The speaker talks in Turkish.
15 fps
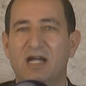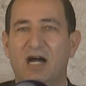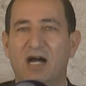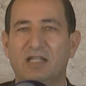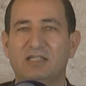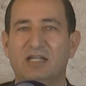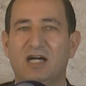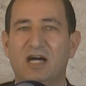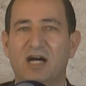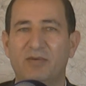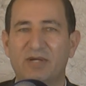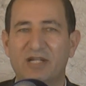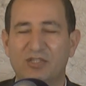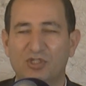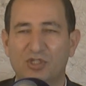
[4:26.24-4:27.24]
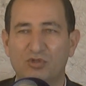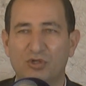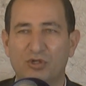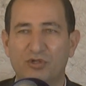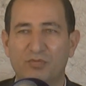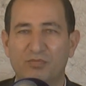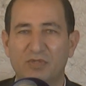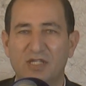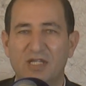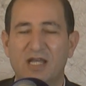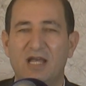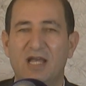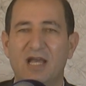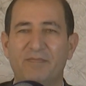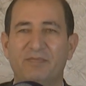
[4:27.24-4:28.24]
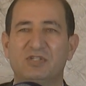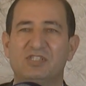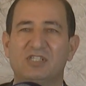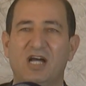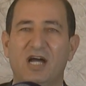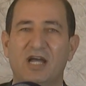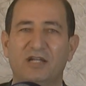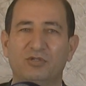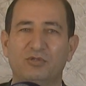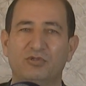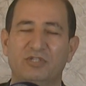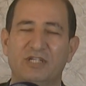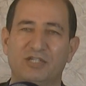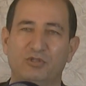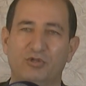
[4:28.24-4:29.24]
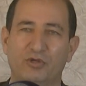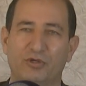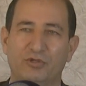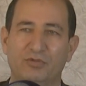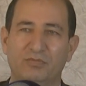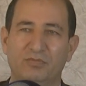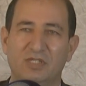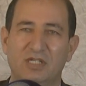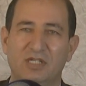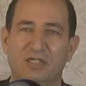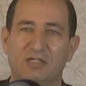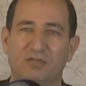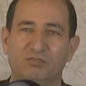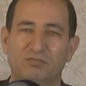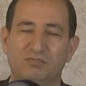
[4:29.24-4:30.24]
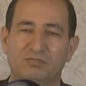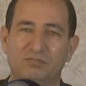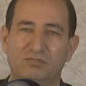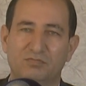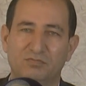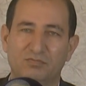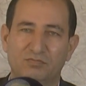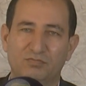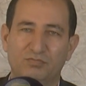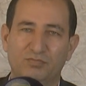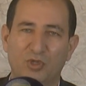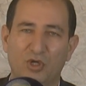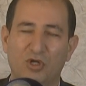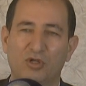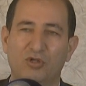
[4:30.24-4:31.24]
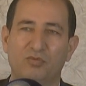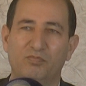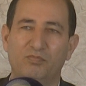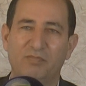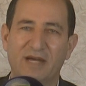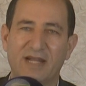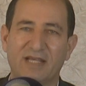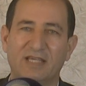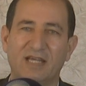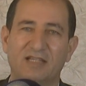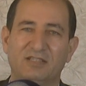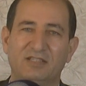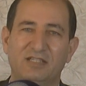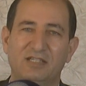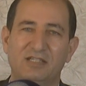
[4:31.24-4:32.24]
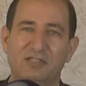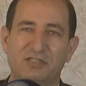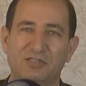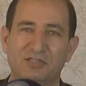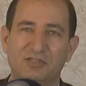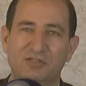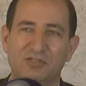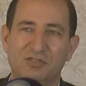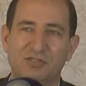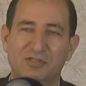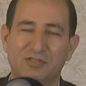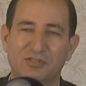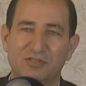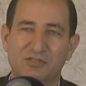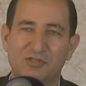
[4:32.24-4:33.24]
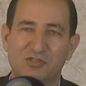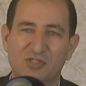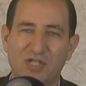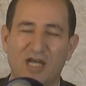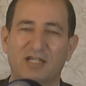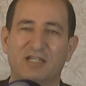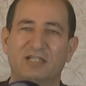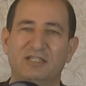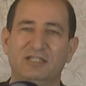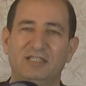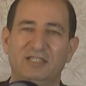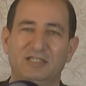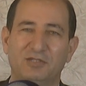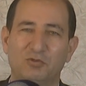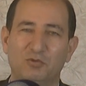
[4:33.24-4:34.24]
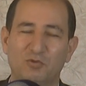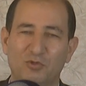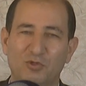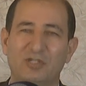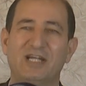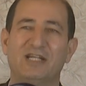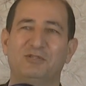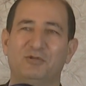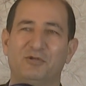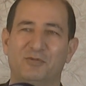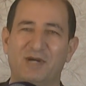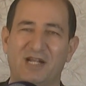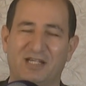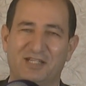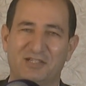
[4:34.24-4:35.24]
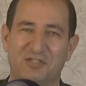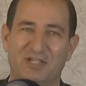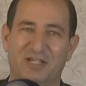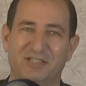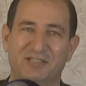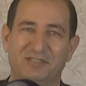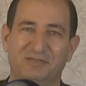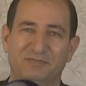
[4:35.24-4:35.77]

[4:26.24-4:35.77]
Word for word: Allah'a emanet ediyorum. Hepinize hayırlı günler diliyorum. Bol, bereketli, sağlıklı günler diliyorum arkadaşlar.